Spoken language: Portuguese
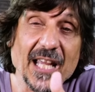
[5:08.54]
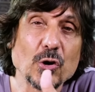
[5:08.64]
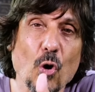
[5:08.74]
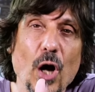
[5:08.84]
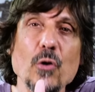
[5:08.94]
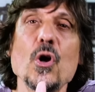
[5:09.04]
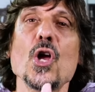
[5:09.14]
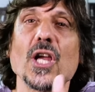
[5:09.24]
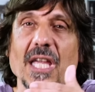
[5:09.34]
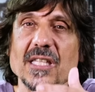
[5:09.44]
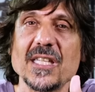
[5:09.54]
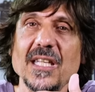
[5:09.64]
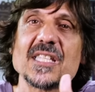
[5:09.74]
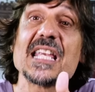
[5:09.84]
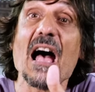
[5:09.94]
território que se
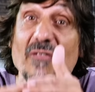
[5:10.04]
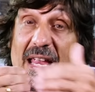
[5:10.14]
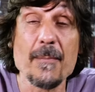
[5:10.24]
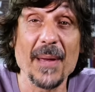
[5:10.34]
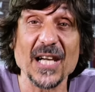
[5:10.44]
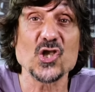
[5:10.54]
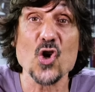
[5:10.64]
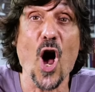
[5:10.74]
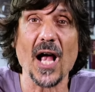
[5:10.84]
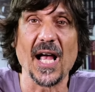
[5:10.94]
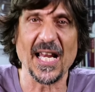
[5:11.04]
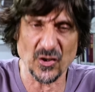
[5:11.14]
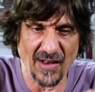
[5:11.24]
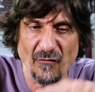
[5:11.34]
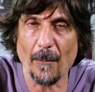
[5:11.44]
iniciava em Bertioga. Eles
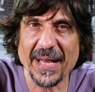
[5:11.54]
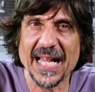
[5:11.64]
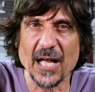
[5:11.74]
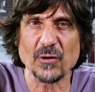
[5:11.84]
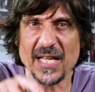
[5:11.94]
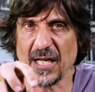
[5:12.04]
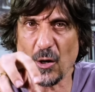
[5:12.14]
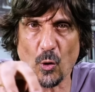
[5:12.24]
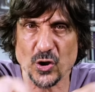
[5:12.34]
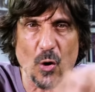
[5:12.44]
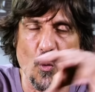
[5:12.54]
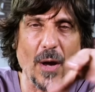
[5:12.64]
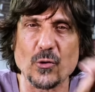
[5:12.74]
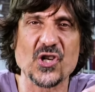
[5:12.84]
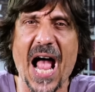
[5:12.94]
ficavam brigando ali onde é o
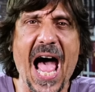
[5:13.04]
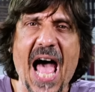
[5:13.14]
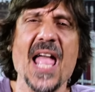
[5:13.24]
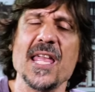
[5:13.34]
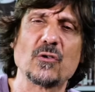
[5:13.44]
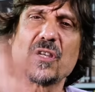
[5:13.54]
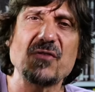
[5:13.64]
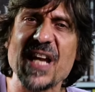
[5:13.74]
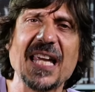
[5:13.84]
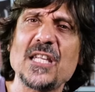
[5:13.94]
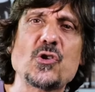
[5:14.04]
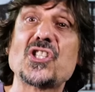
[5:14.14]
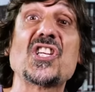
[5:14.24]
Guarujá, inclusive tinha índio que